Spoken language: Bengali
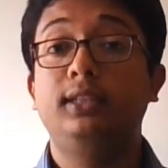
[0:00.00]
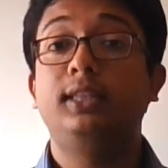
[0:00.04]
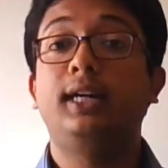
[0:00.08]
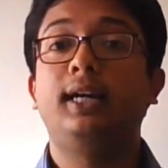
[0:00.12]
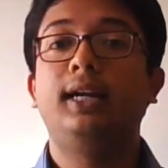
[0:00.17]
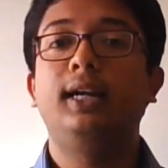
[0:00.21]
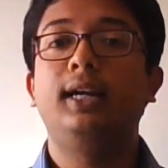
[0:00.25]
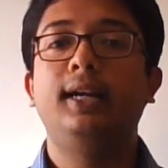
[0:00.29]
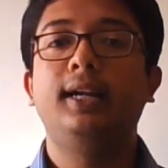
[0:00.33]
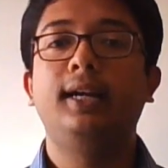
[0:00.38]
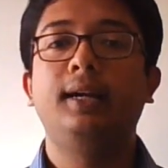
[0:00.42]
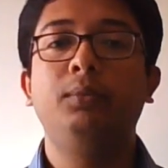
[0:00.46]

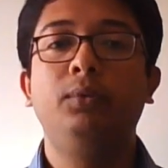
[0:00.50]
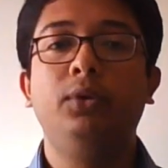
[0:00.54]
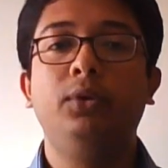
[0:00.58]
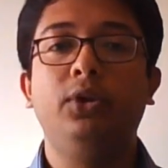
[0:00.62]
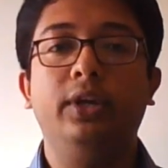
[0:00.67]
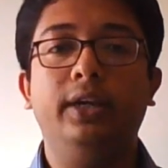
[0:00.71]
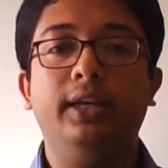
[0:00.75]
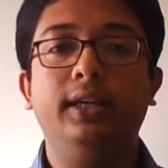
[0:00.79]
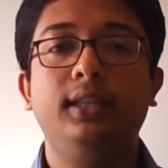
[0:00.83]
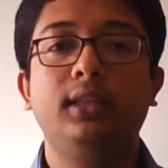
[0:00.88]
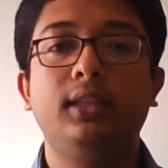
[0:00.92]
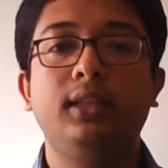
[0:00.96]
তার নাম
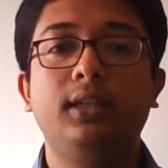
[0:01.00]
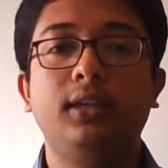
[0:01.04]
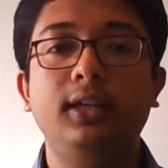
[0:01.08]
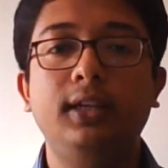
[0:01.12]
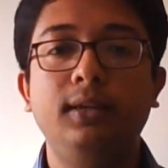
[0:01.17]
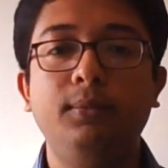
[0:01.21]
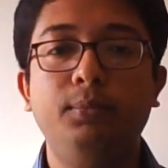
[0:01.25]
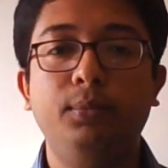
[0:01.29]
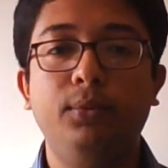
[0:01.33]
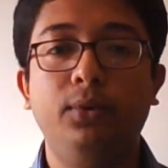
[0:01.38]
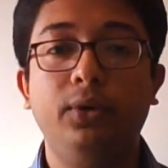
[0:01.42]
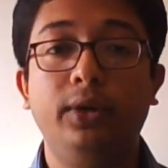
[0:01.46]
হয় থ্রি
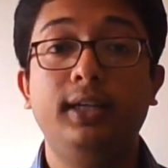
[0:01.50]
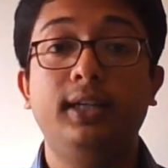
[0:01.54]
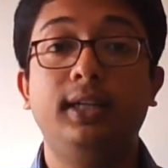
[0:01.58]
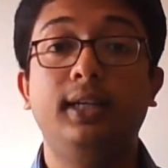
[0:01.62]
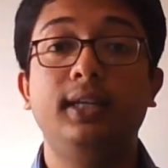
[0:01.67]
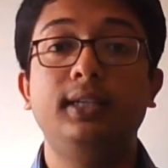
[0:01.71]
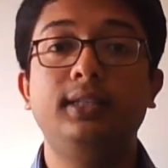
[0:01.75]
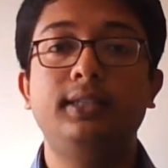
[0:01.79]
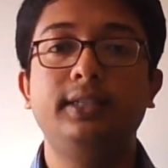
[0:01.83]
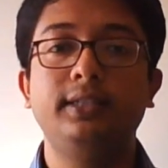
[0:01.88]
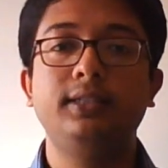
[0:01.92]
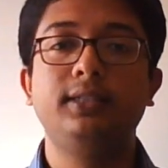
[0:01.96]
পয়েন্ট
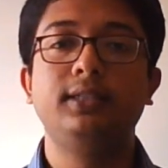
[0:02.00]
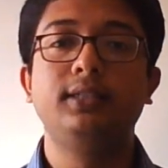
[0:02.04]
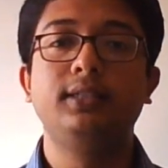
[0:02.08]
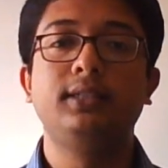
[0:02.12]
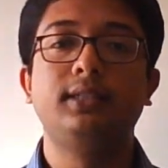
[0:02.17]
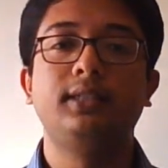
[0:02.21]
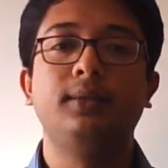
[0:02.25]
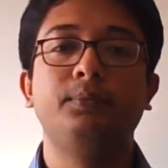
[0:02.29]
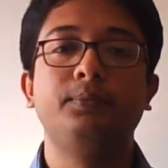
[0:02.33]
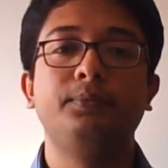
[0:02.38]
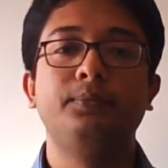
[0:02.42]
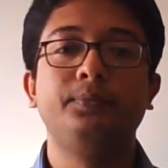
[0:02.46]
হিচিং
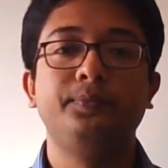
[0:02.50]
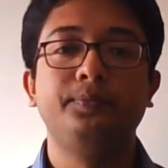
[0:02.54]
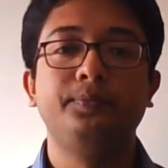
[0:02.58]
সিস্টেম